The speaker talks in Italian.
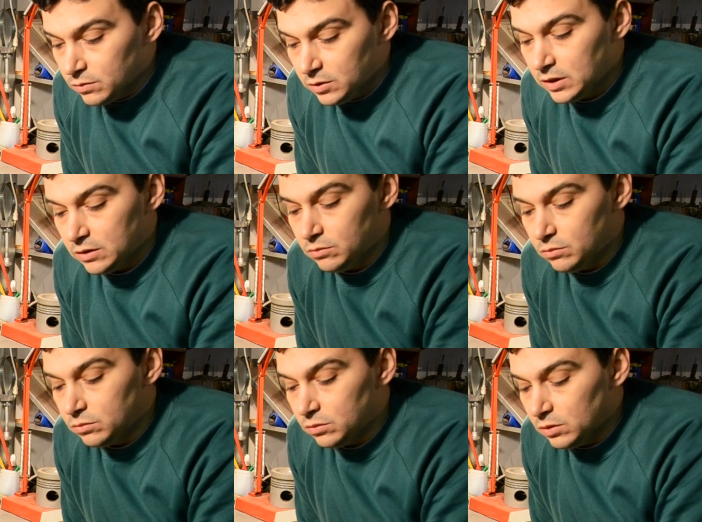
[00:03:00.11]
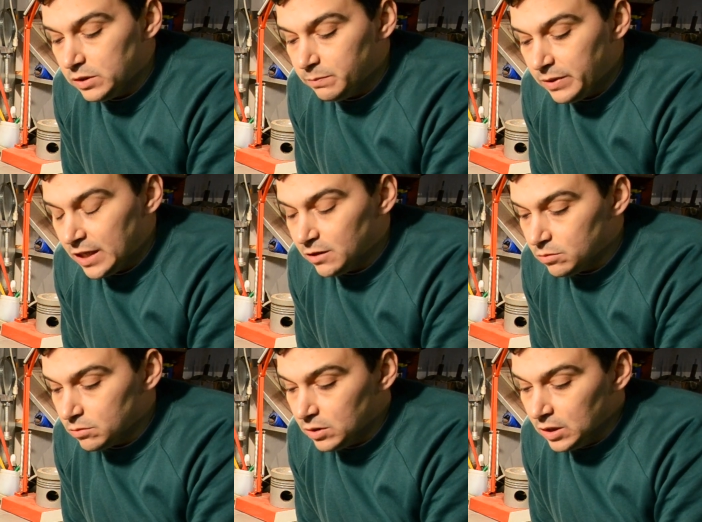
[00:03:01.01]
con tutto
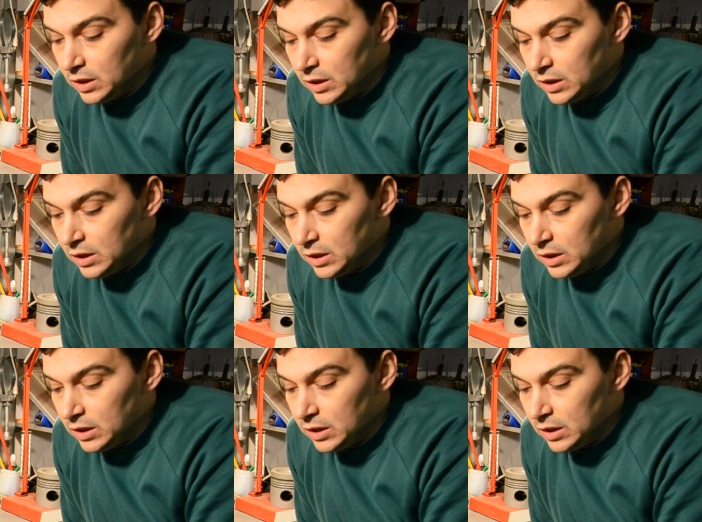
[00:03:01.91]
l'impianto